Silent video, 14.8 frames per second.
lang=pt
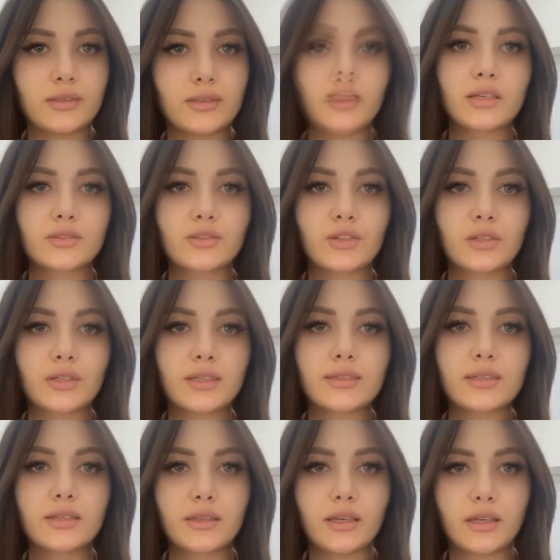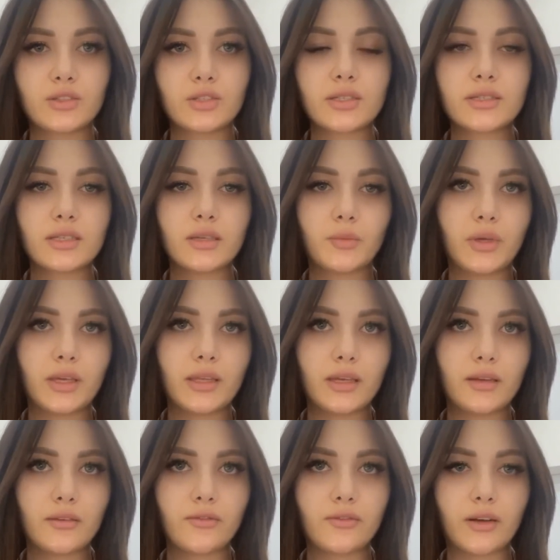A assinatura eletrônica em
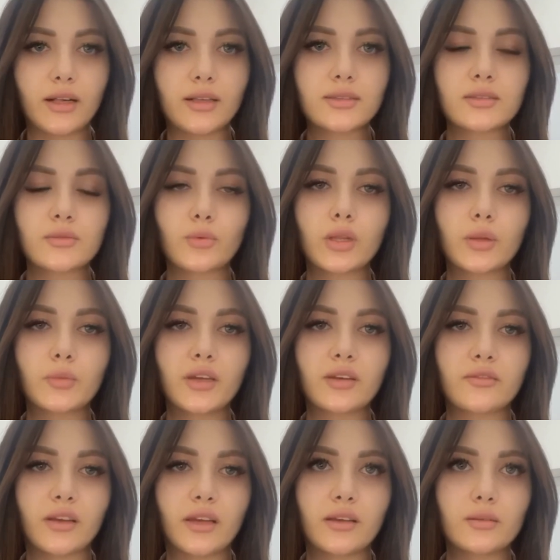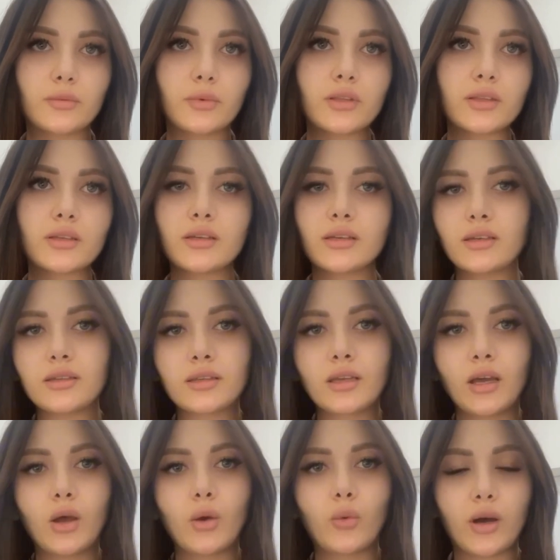arquivos PDF estará disponível em uma das
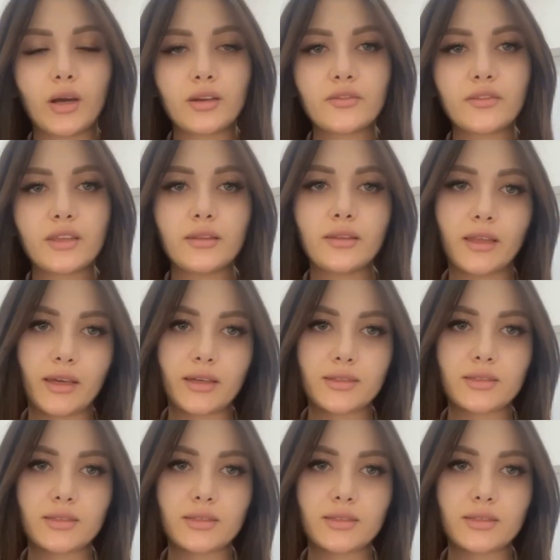próximas versões.